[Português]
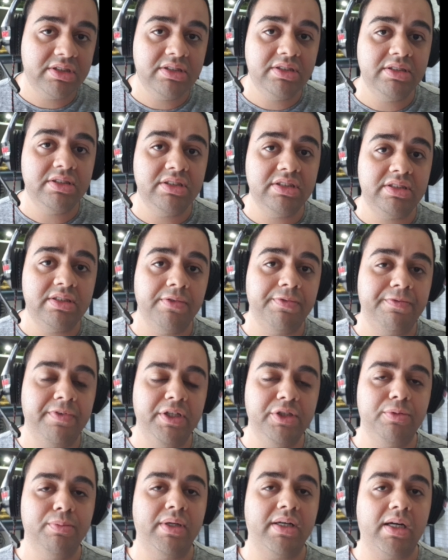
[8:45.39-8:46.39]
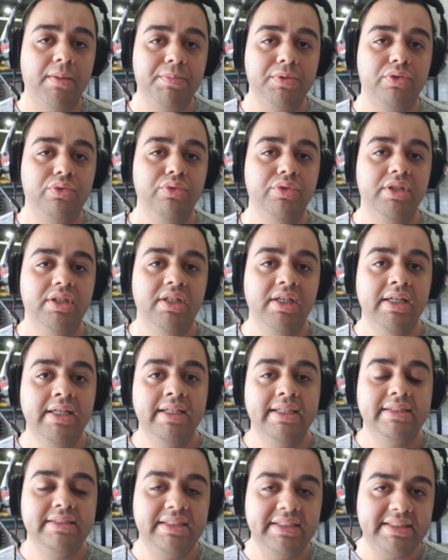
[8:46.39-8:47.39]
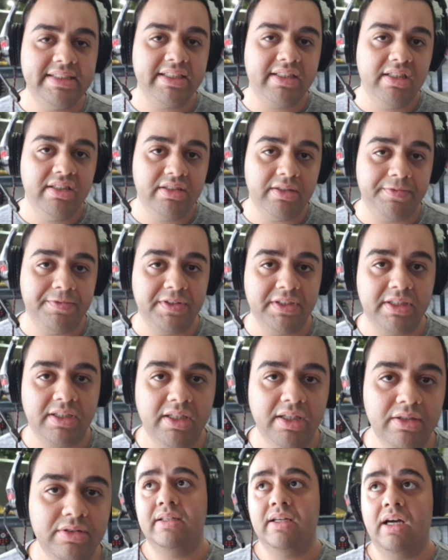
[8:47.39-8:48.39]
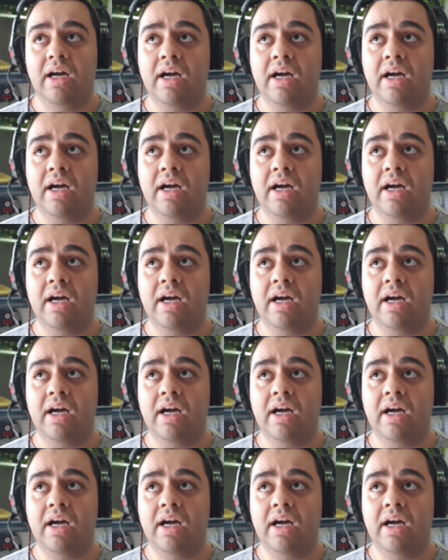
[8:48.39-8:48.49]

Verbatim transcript: de, de ser feita uma captura de ciclídeo africano.